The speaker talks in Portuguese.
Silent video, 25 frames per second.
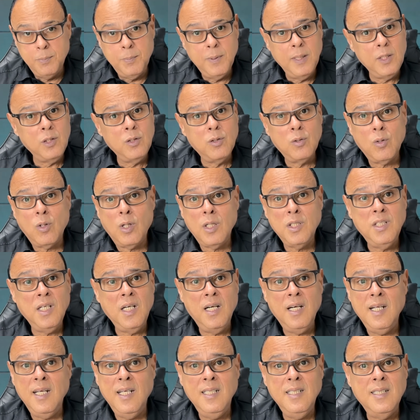Porque sorte é a
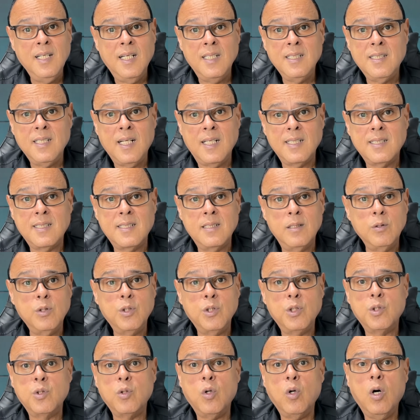lei da atração,
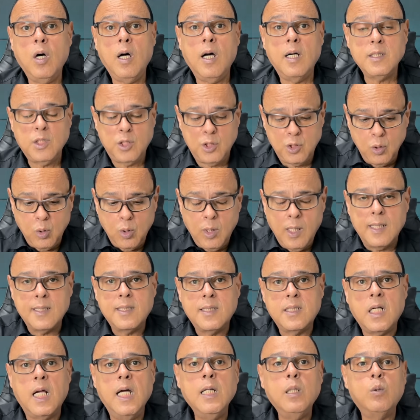só, só
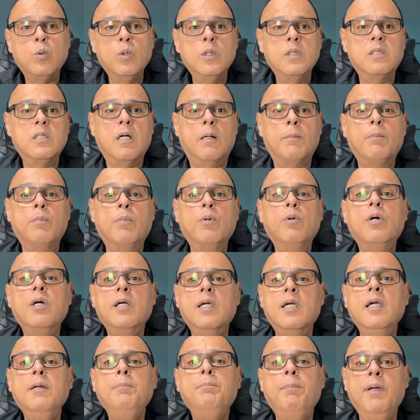atrai coisa boa
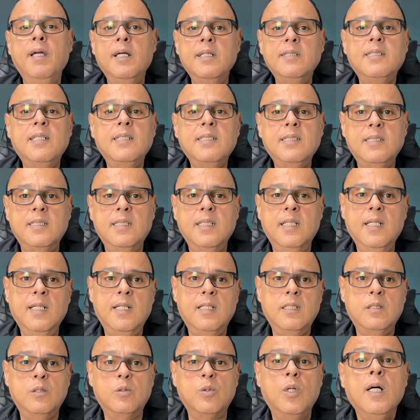quem pensa
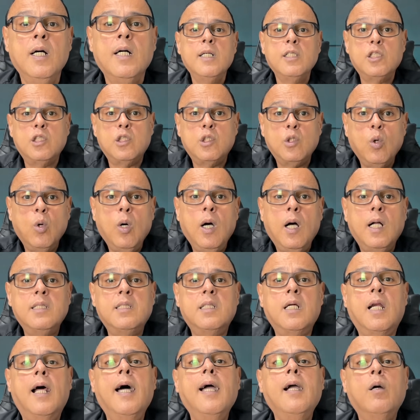certo, só
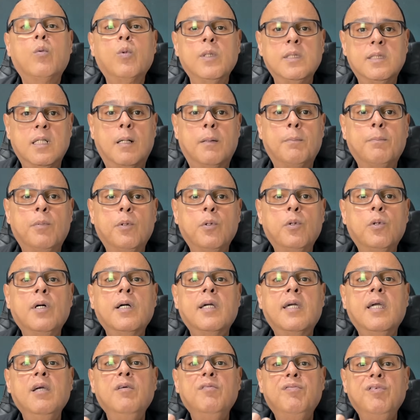atrai coisa boa
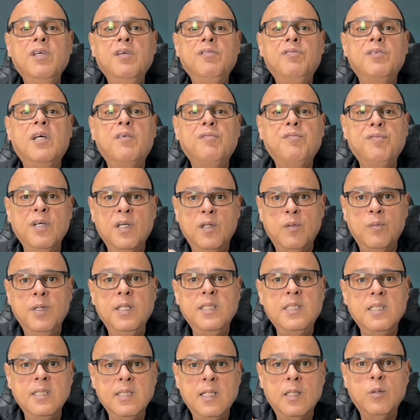quem vive na
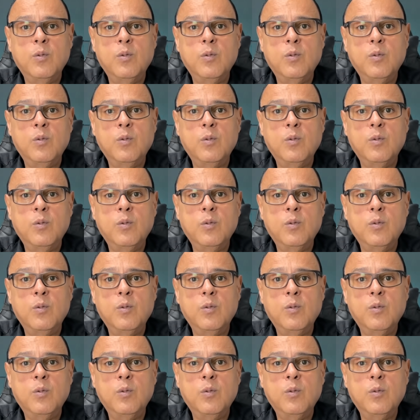frequência da